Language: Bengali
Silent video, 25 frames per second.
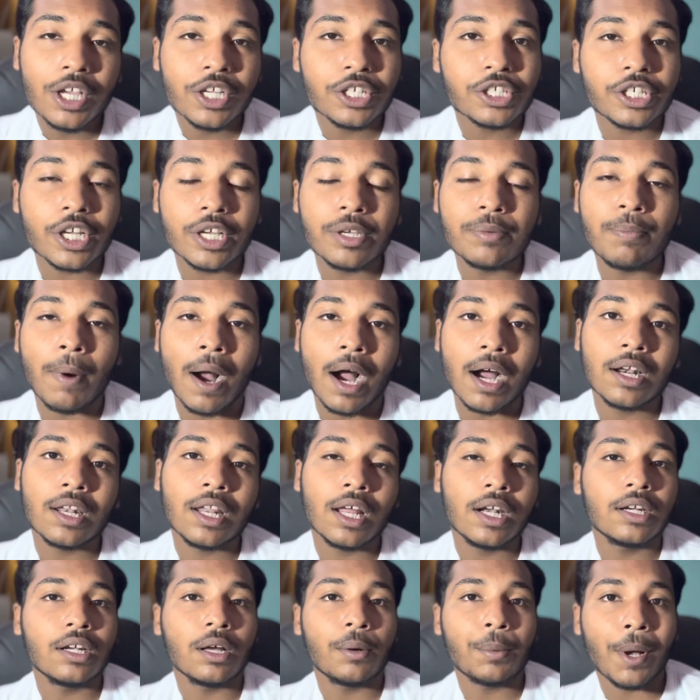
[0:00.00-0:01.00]
সেই
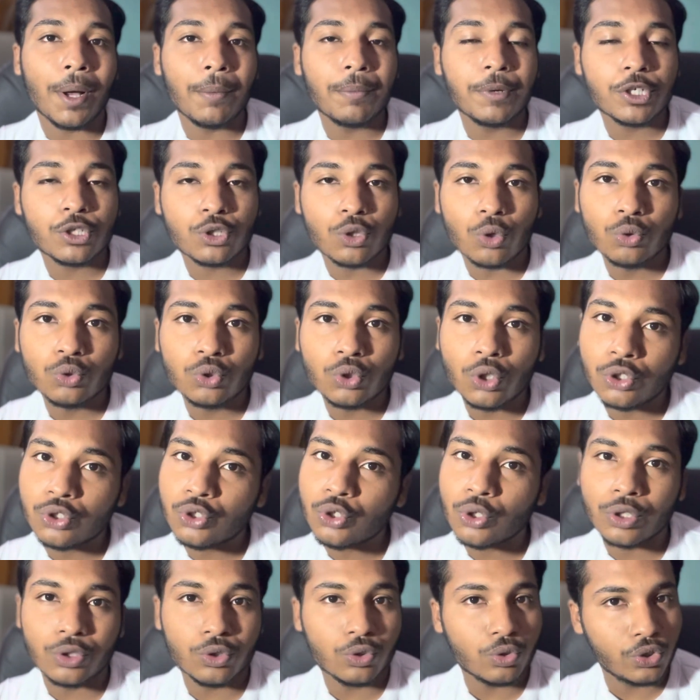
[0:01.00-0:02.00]
বাংলার নবাবের সৌন্দর্য
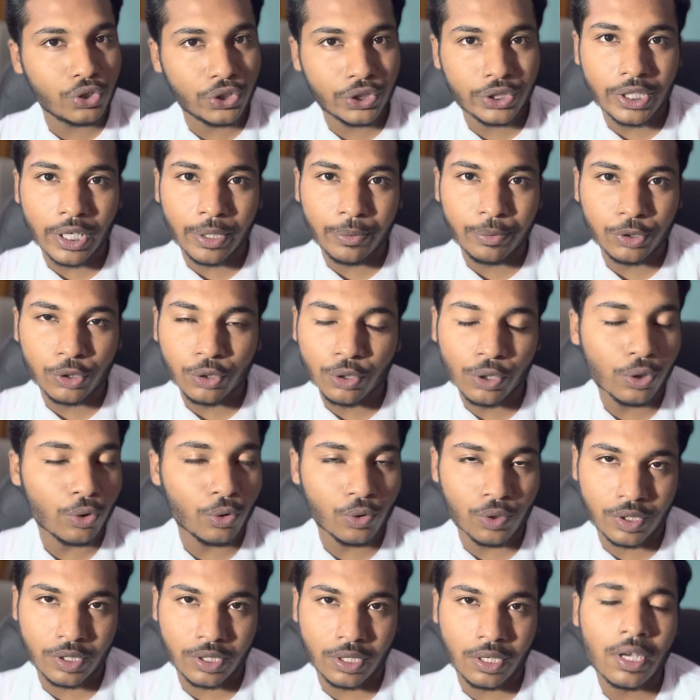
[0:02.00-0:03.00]
কিন্তু জিদ্দার ভিতরে
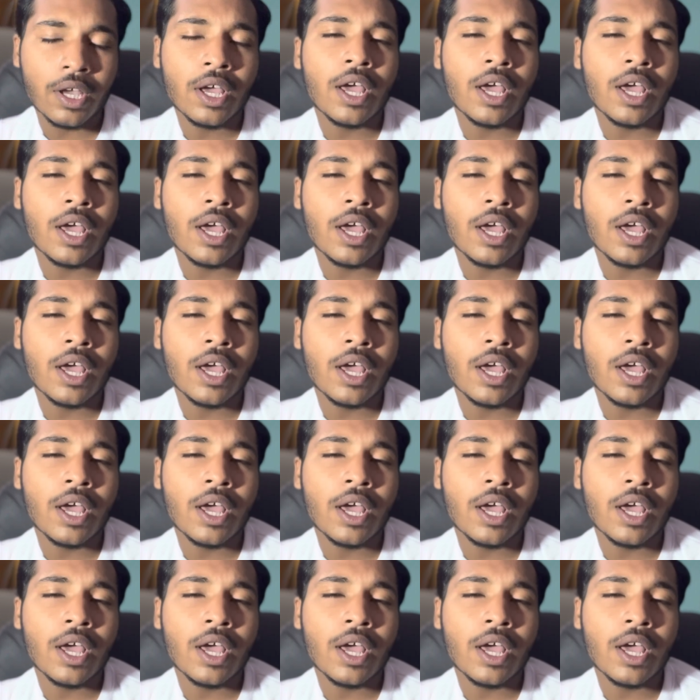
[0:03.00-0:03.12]
রয়েছে